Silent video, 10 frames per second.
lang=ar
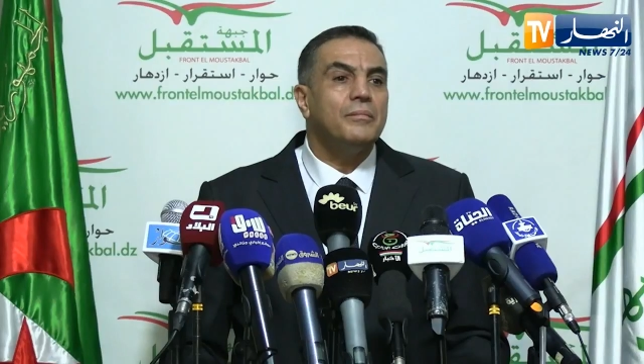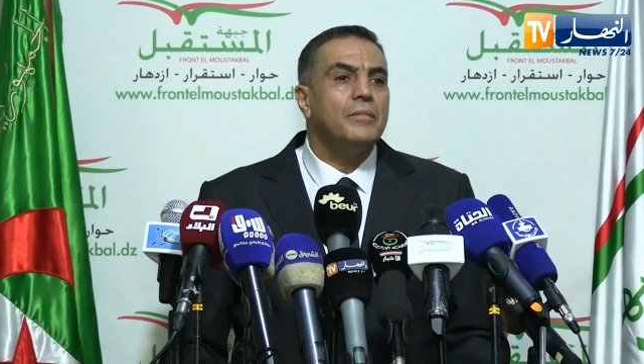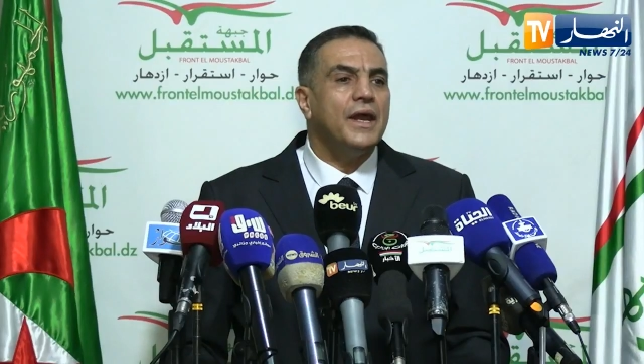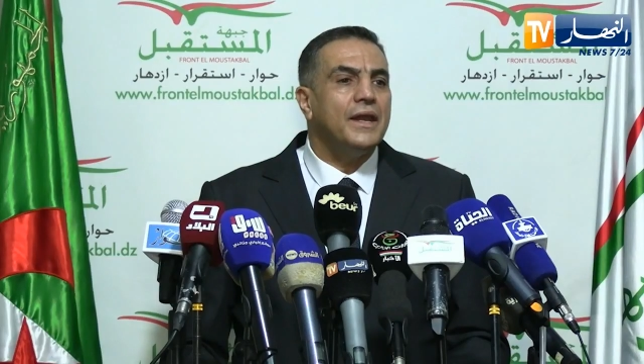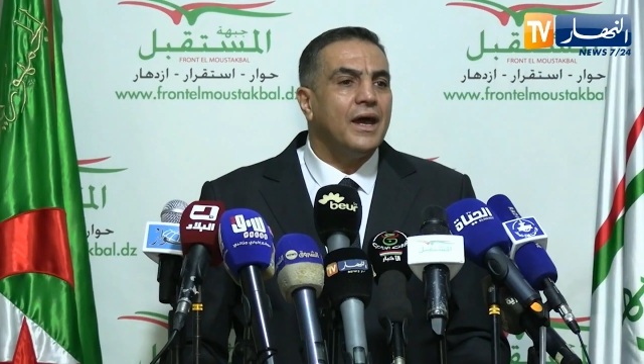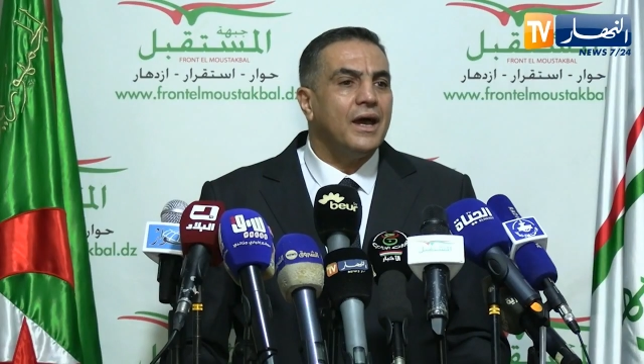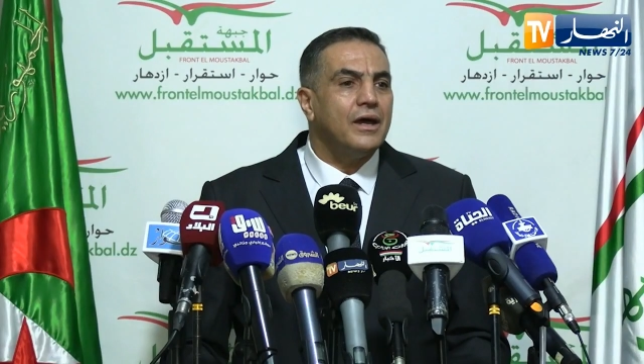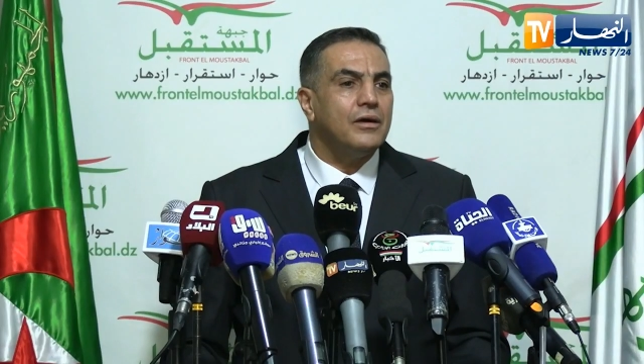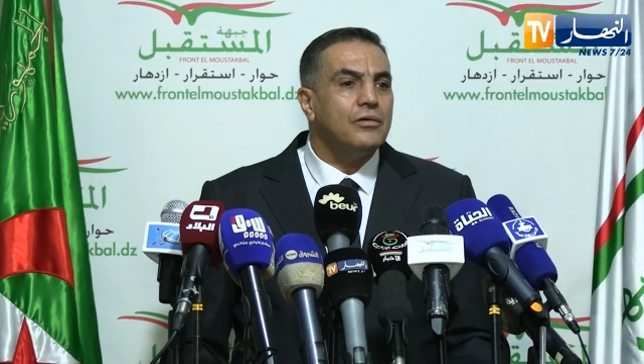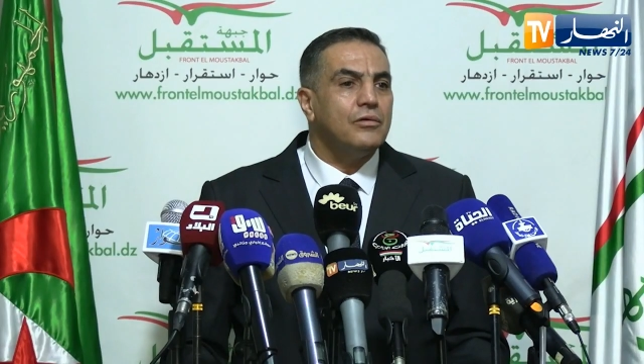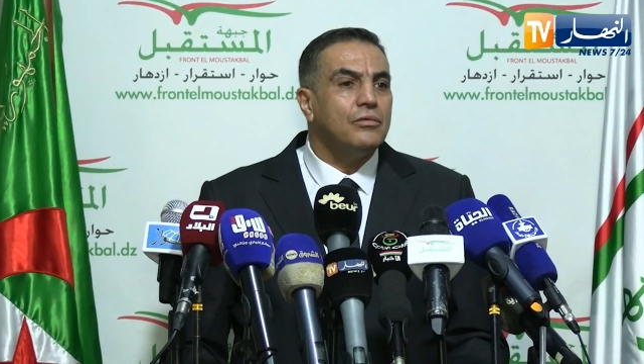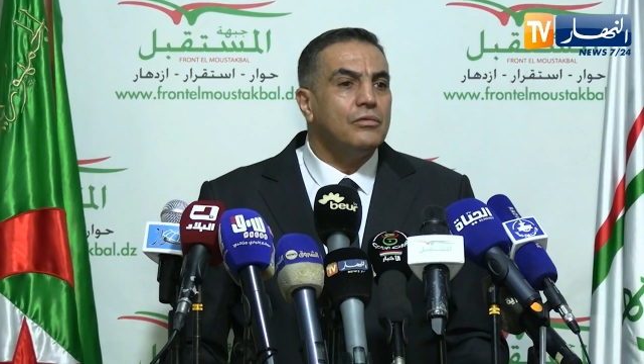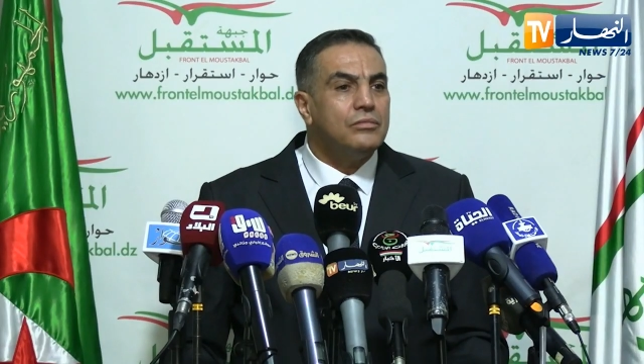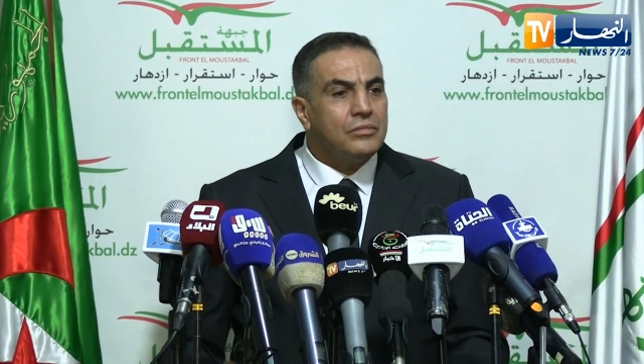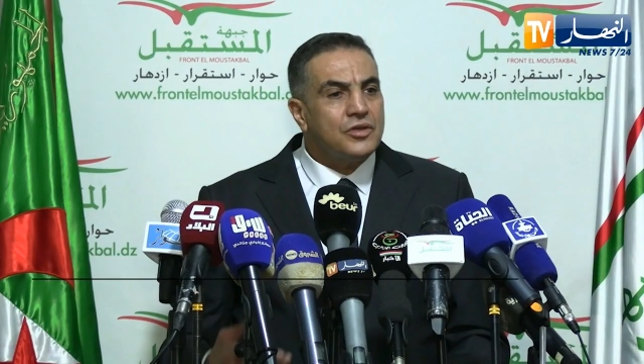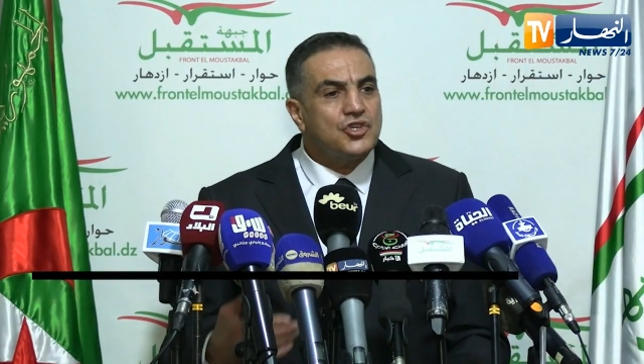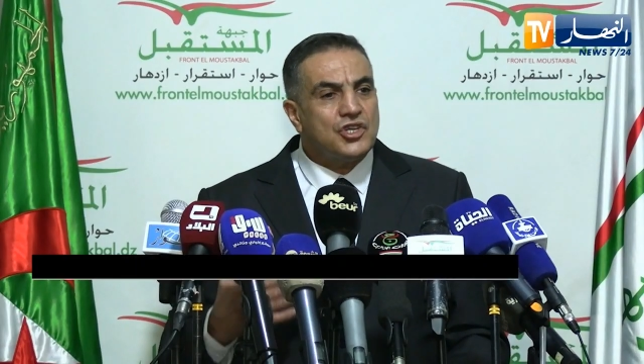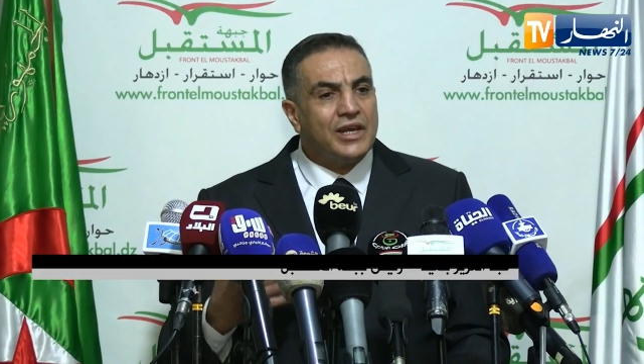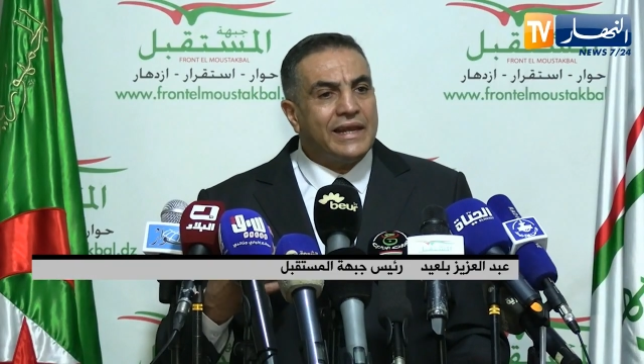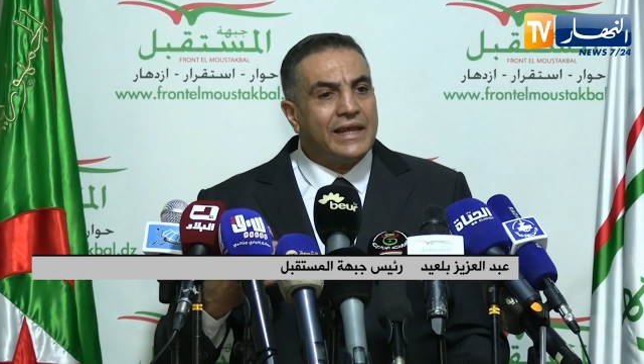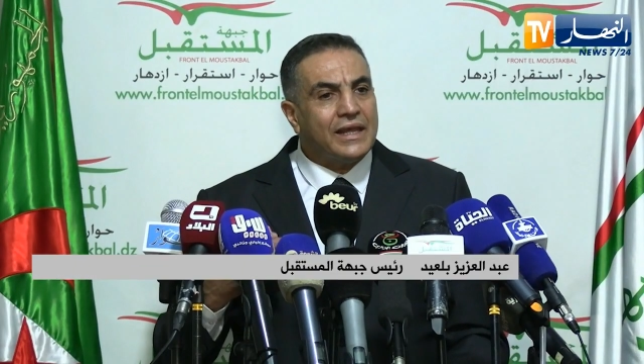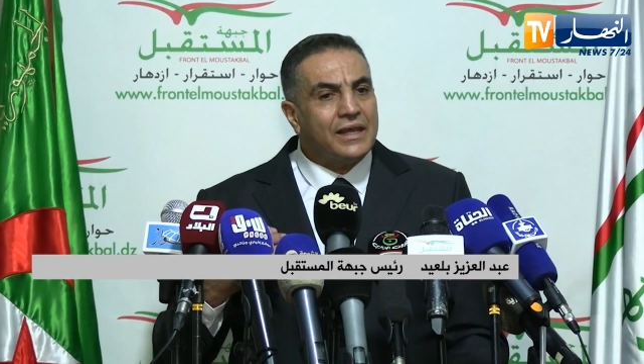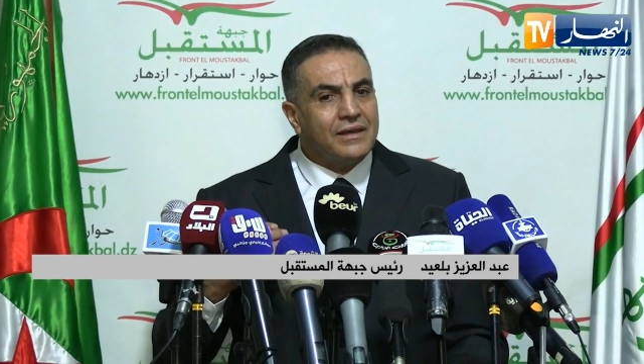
احنا الشيء اللي